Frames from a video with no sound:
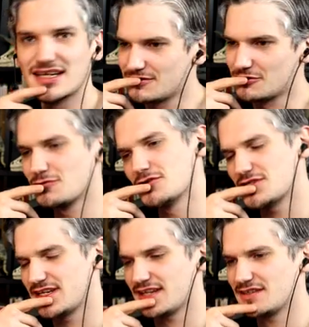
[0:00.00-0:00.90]
Le logo, je
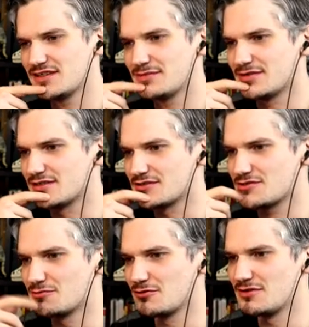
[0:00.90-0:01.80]
l'ai gardé quand même, euh,
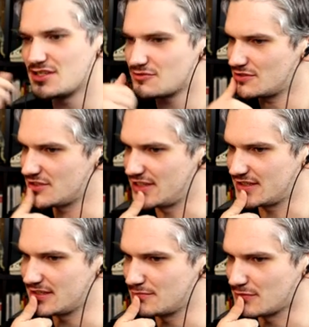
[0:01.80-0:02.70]
ce logo-là, je crois, je l'ai
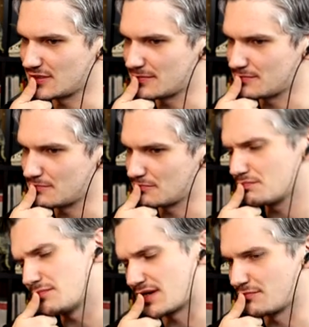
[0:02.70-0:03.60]
gardé pendant
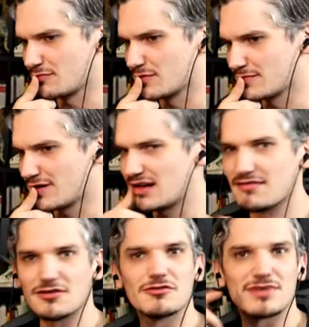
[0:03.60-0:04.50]
un, bon moment
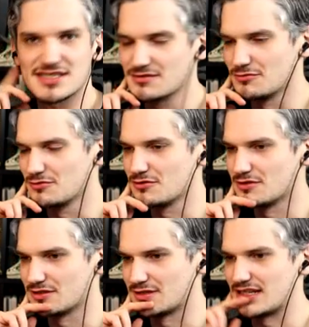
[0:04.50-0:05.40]
avant de passer au logo,
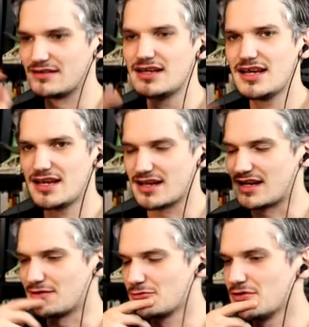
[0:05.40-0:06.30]
euh,
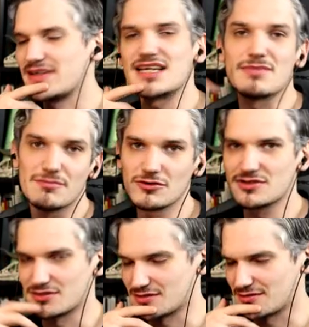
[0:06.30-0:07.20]
à un logo avec un
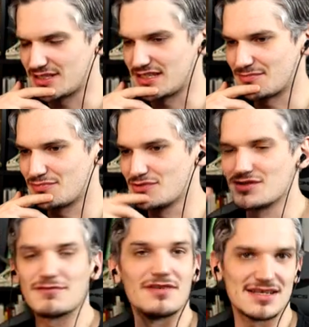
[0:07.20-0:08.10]
mammouth qui est plus
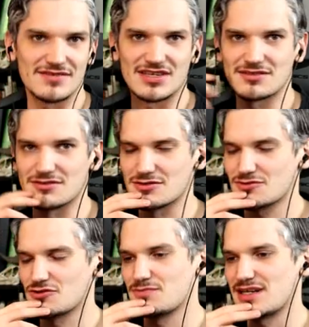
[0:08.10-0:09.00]
en phase avec ce
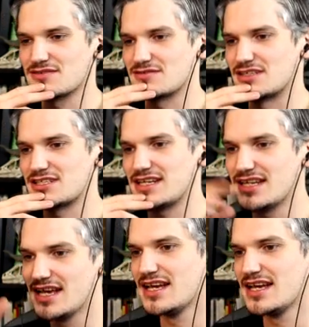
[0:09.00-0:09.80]
que je parle sur la chaîne.